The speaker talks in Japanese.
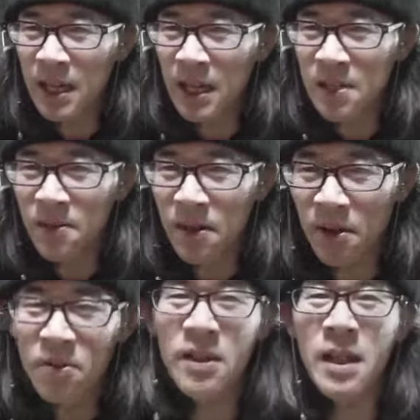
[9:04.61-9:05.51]
いやそんな
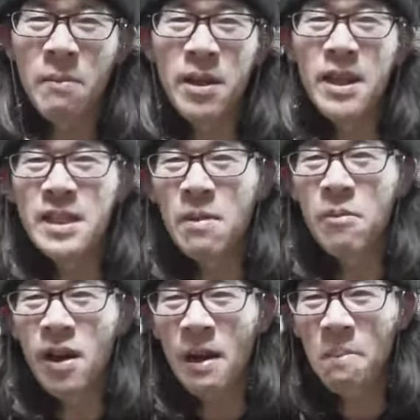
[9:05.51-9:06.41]
ことはない皆さん
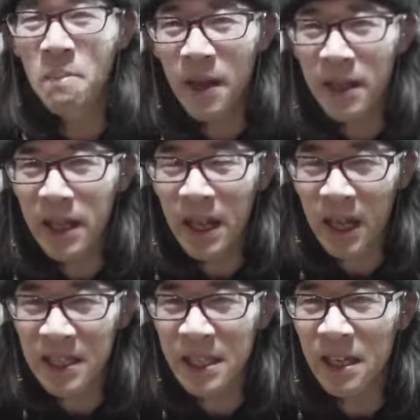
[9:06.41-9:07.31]
も完璧に理
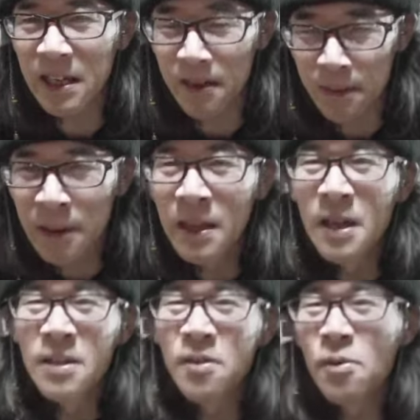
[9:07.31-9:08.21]
解されている
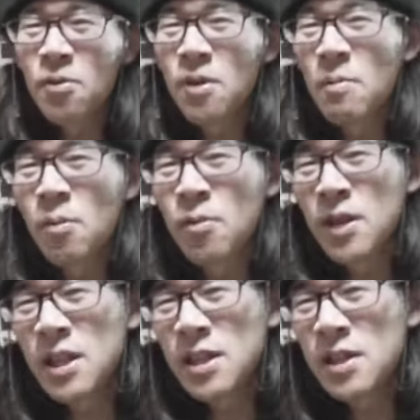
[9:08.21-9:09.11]
ということで僕
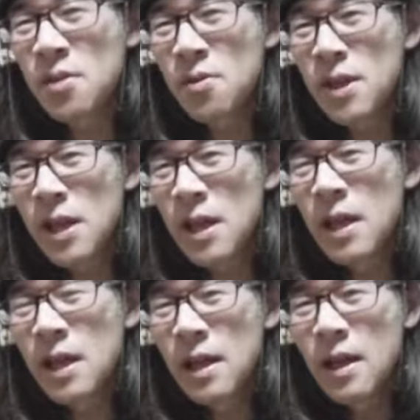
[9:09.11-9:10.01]
非常に
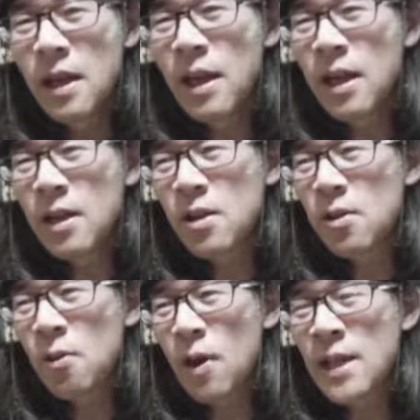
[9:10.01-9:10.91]
えー、っ
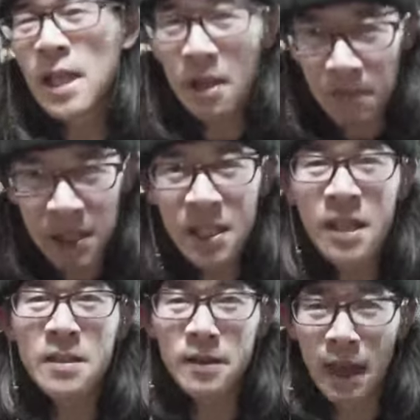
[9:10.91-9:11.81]
と焦りまし
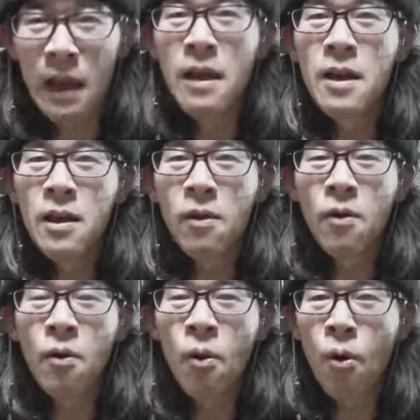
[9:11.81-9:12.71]
てですねこ
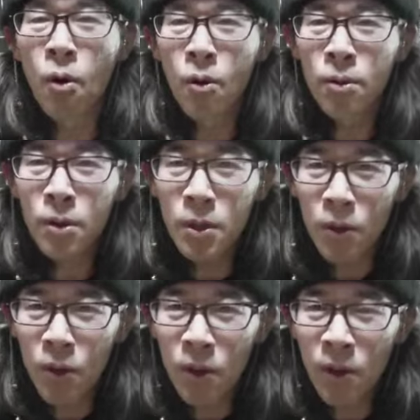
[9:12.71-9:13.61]
れ本
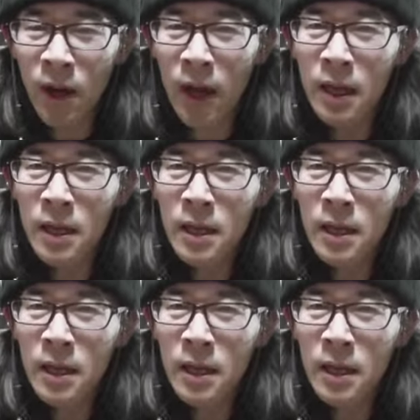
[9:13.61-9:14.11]
当にこれ